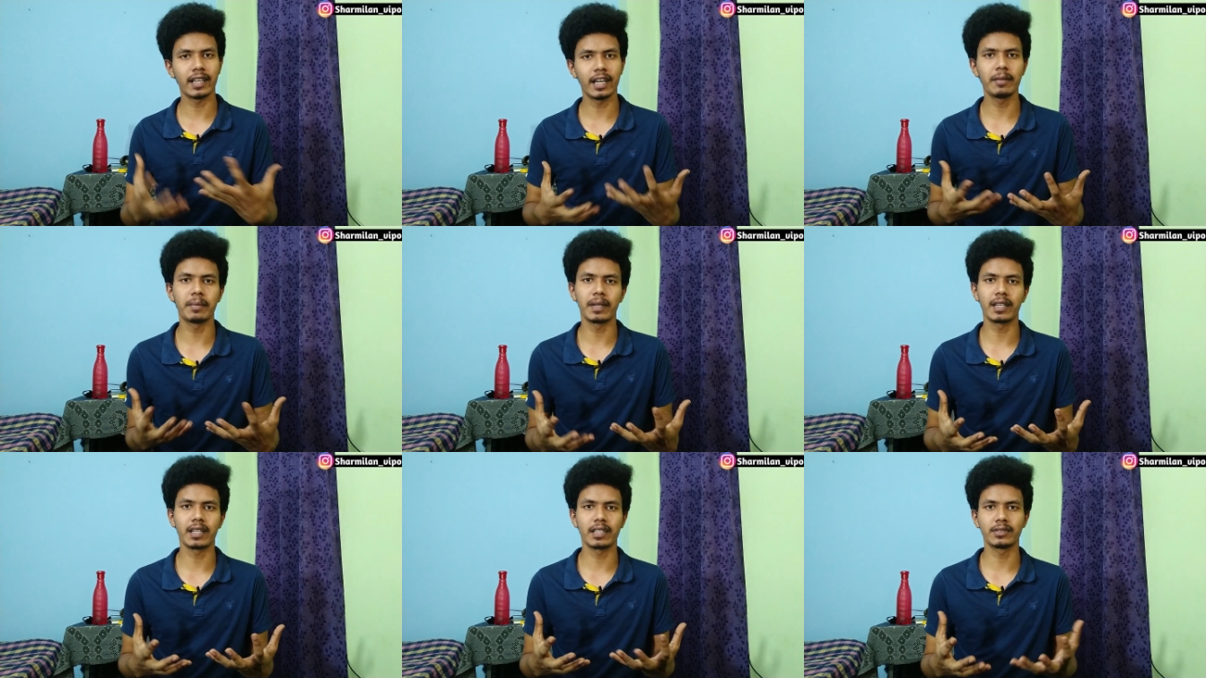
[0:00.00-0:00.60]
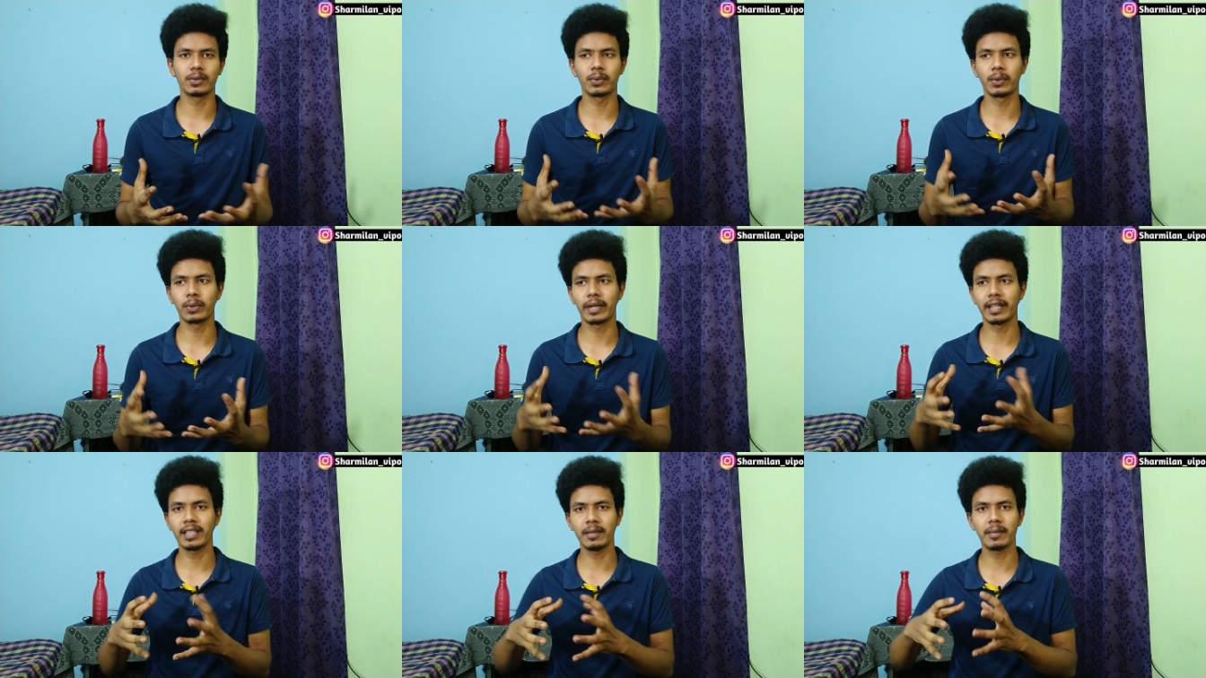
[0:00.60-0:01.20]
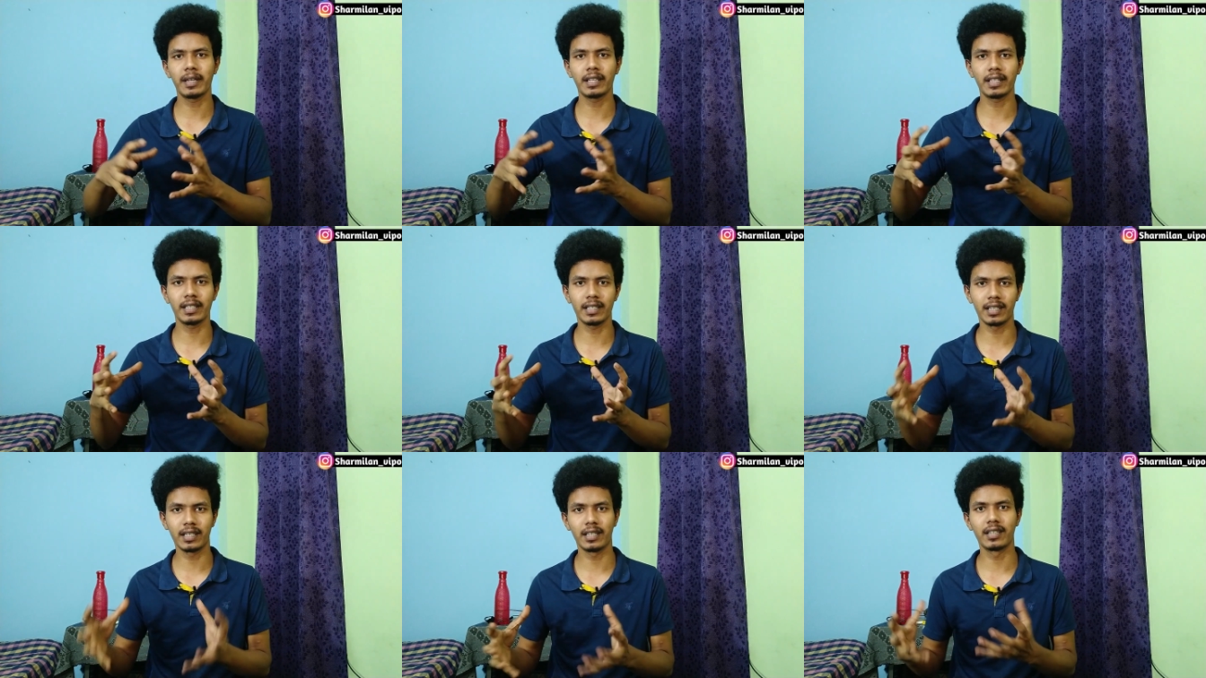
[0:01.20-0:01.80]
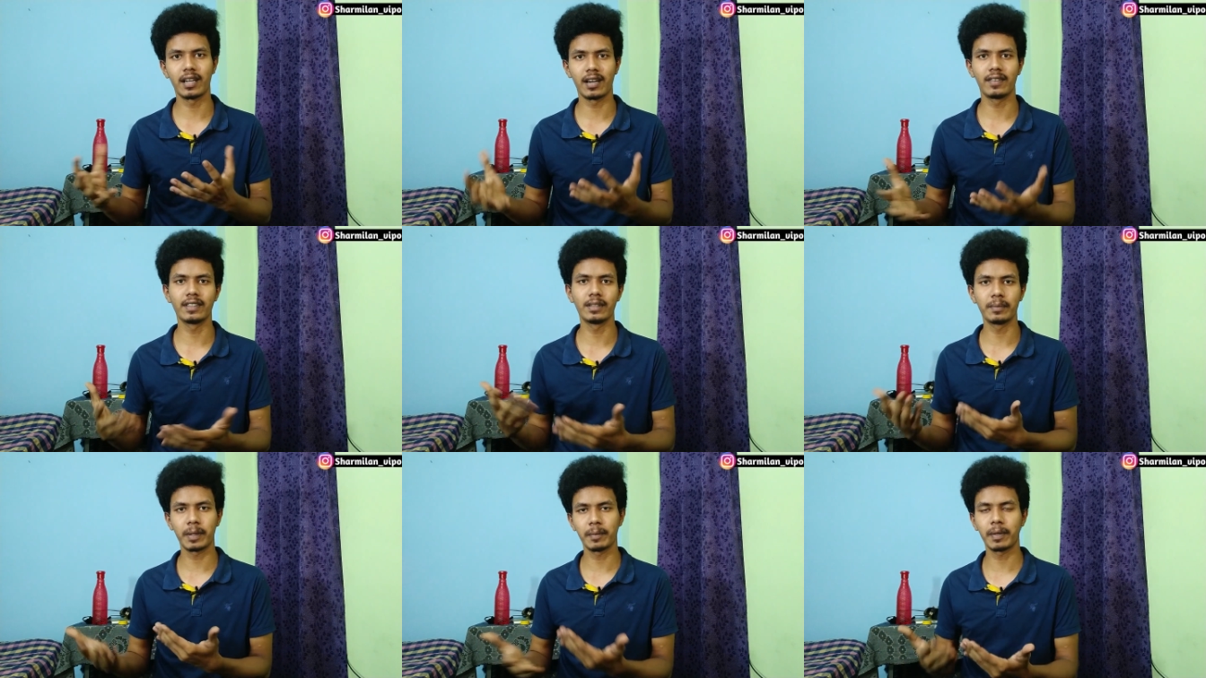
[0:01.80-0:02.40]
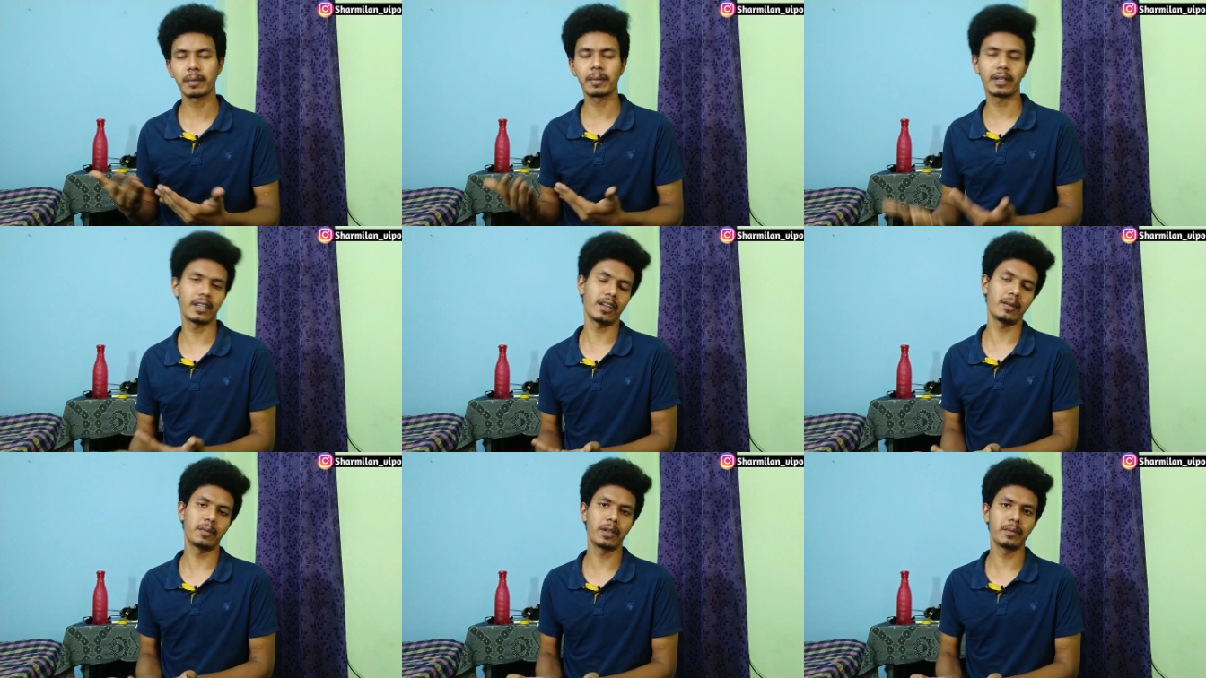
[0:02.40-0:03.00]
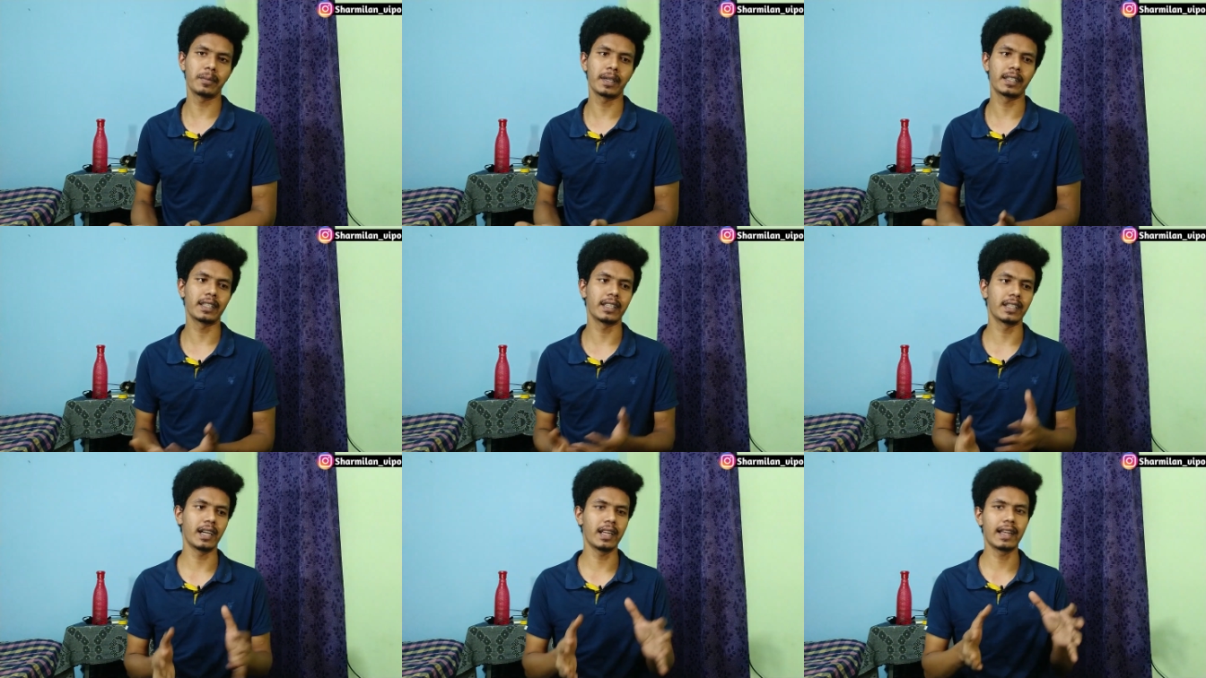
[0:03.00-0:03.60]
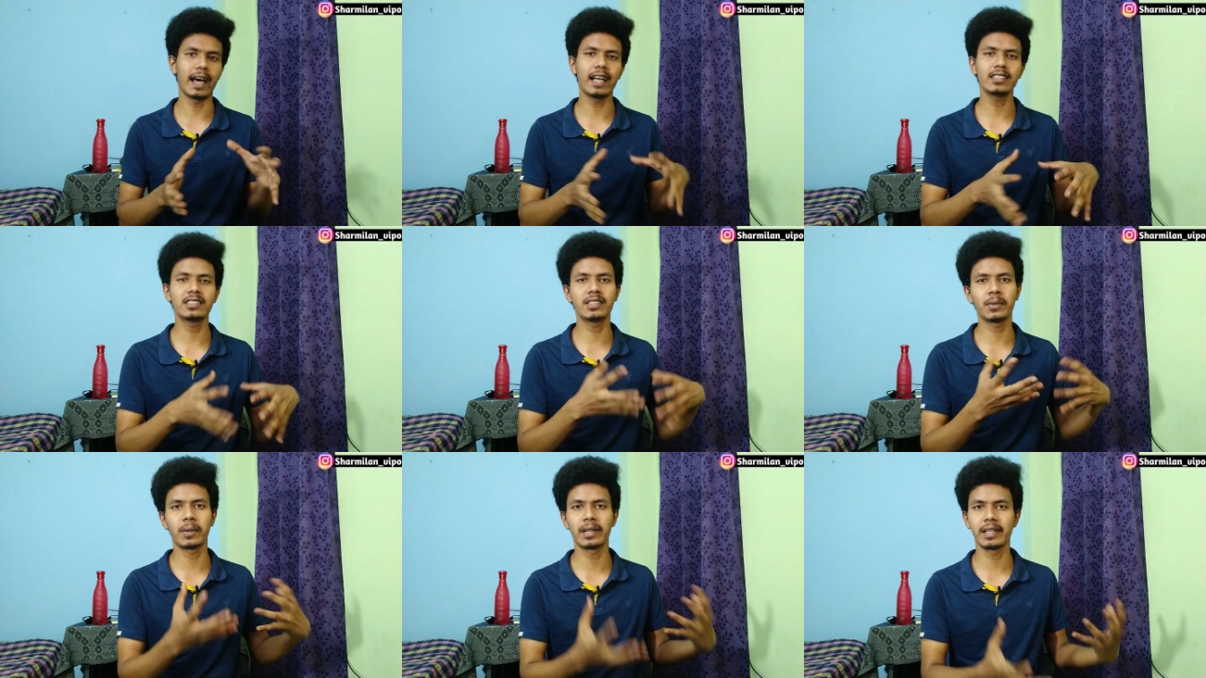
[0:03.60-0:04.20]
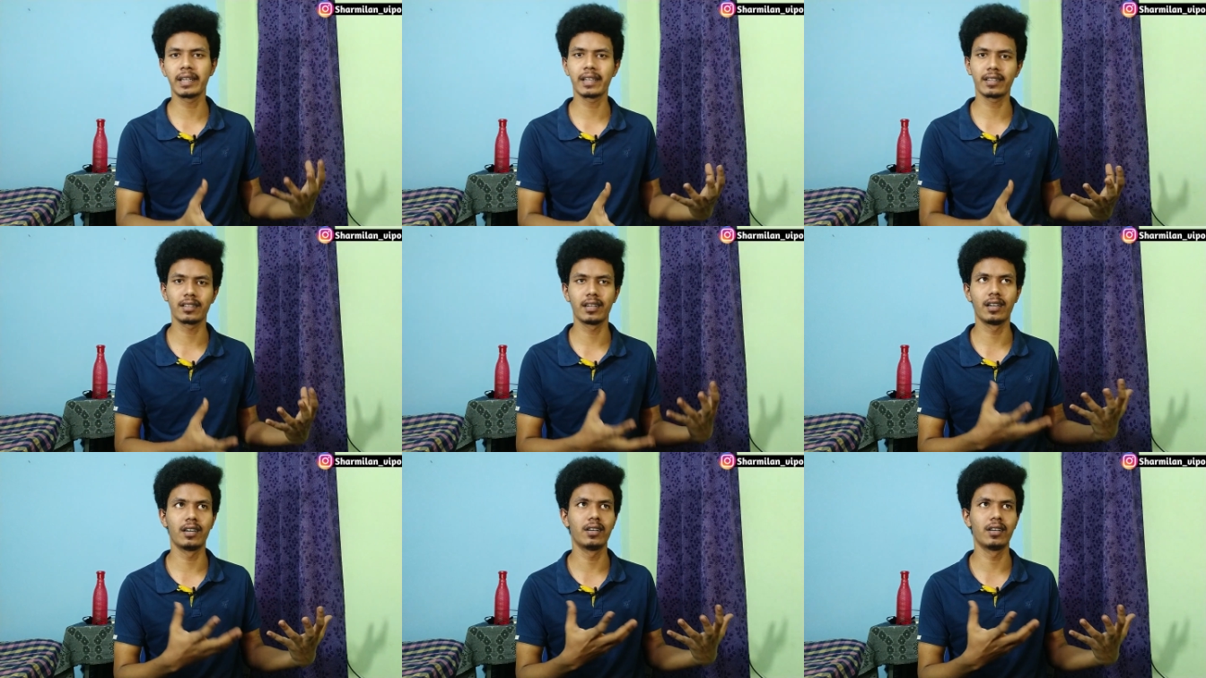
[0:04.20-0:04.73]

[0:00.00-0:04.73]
கிரியேட் பண்ணுறேன் ஸோ எந்த மாதிரி நான் வந்து ப்ரிப்பேர் பண்ணேன் அப்படின்னு பார்த்தீங்கன்னா லாஸ்ட் ஒன் இயர்